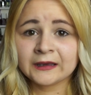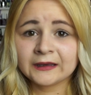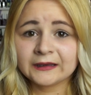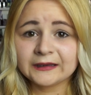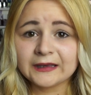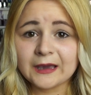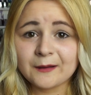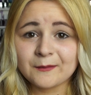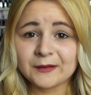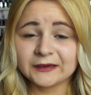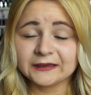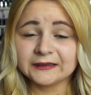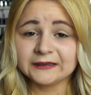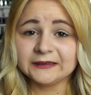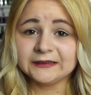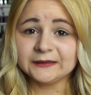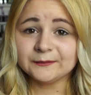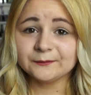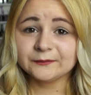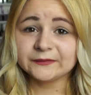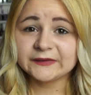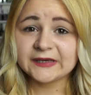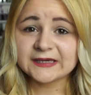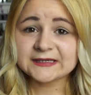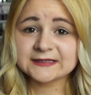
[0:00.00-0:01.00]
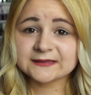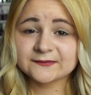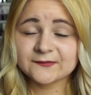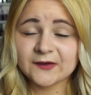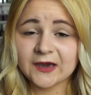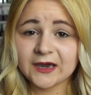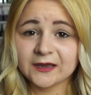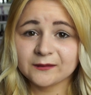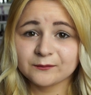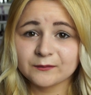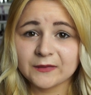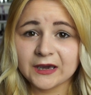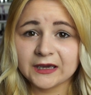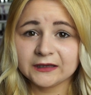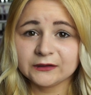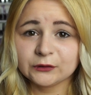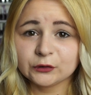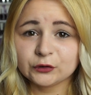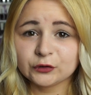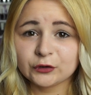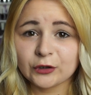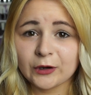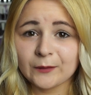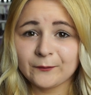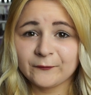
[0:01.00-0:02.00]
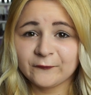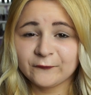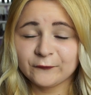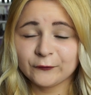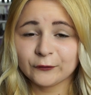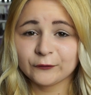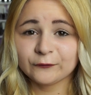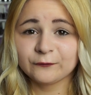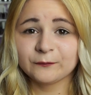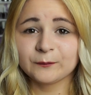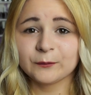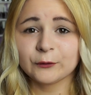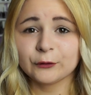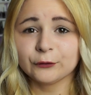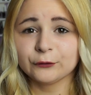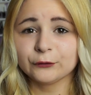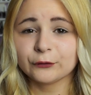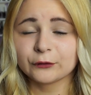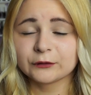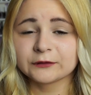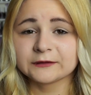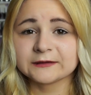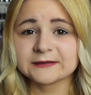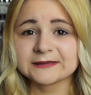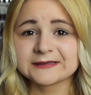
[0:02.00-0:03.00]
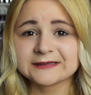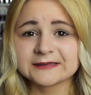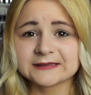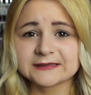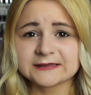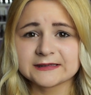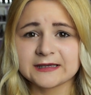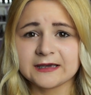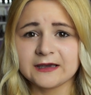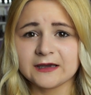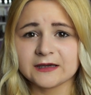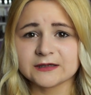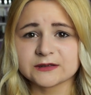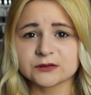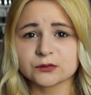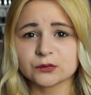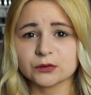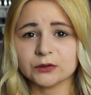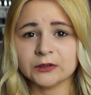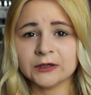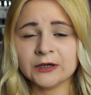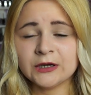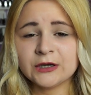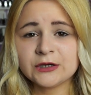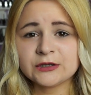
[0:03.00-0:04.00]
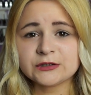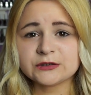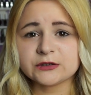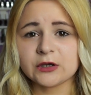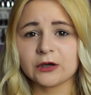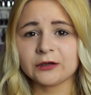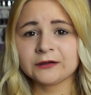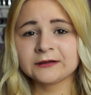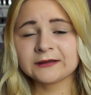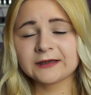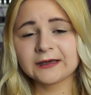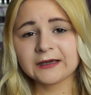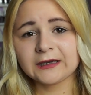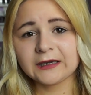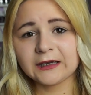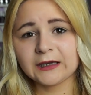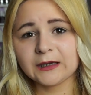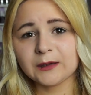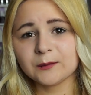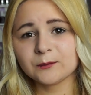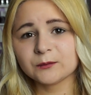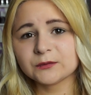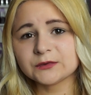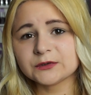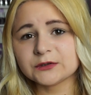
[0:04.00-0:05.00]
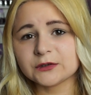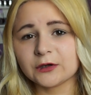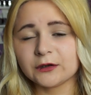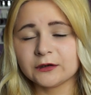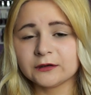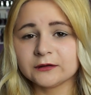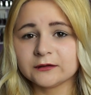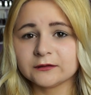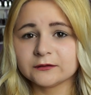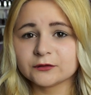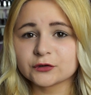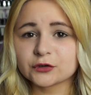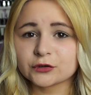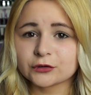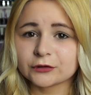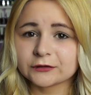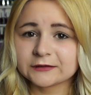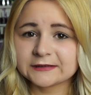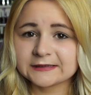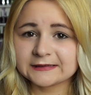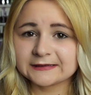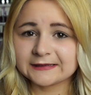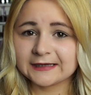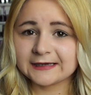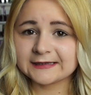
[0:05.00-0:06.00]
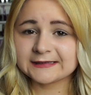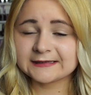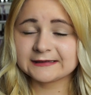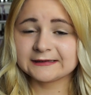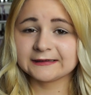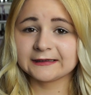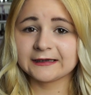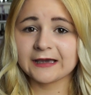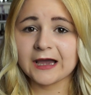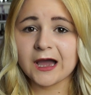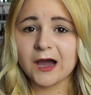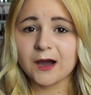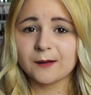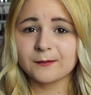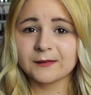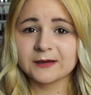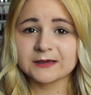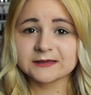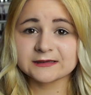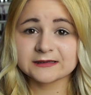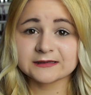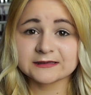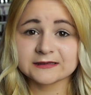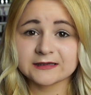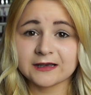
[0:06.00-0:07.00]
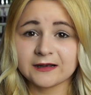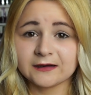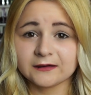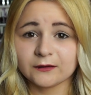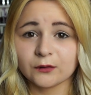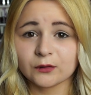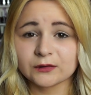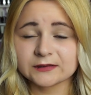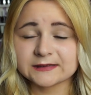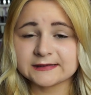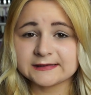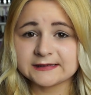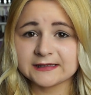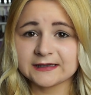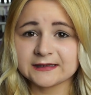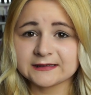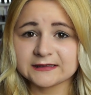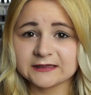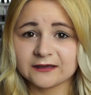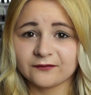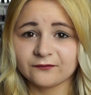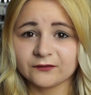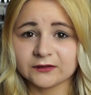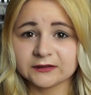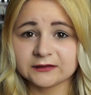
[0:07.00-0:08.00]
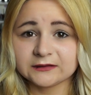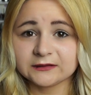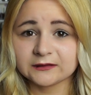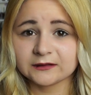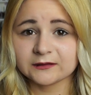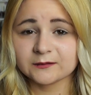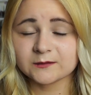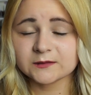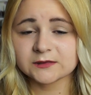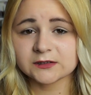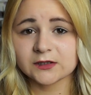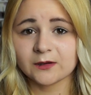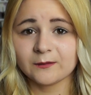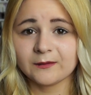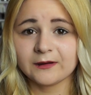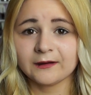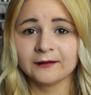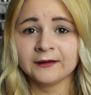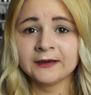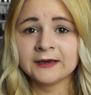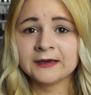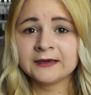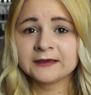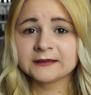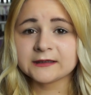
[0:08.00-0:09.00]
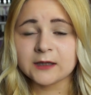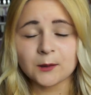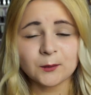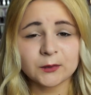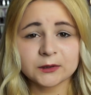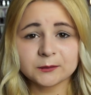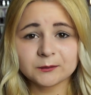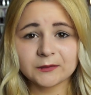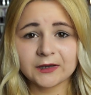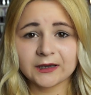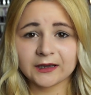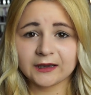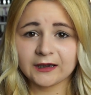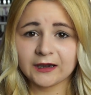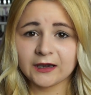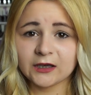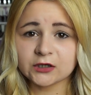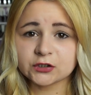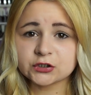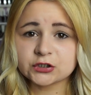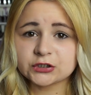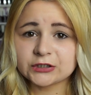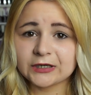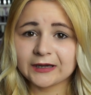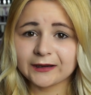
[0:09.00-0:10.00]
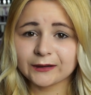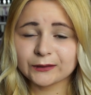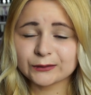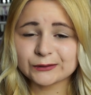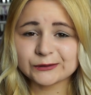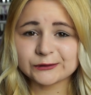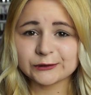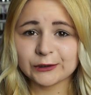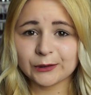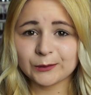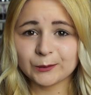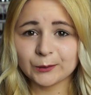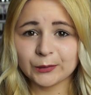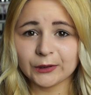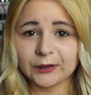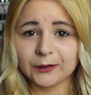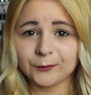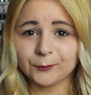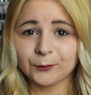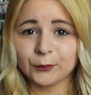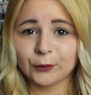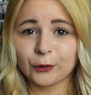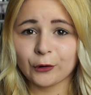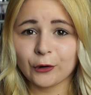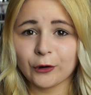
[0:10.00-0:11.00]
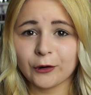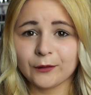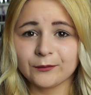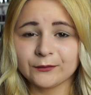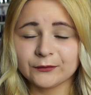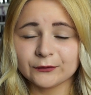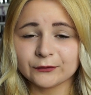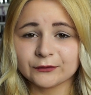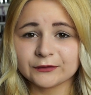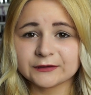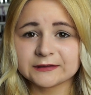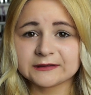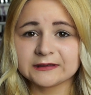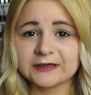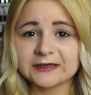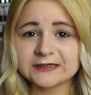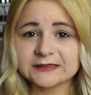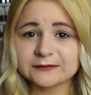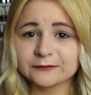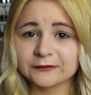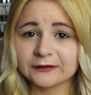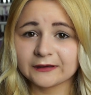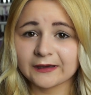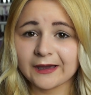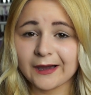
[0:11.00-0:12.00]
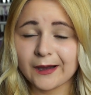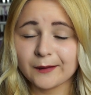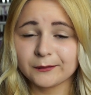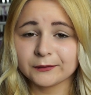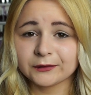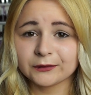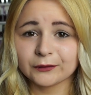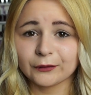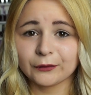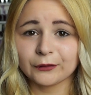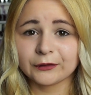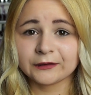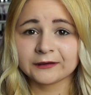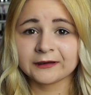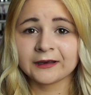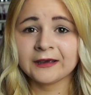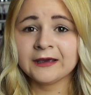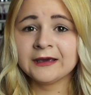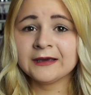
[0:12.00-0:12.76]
Ja, meine Lieben, das waren meine Top 5 Produkte. Es ist eher so Sonnencreme, Sonnenschutzlastig, aber es ist halt auch sehr, sehr wichtig im Sommer, damit man keinen starken Sonnenbrand bekommt. Und deswegen habe ich euch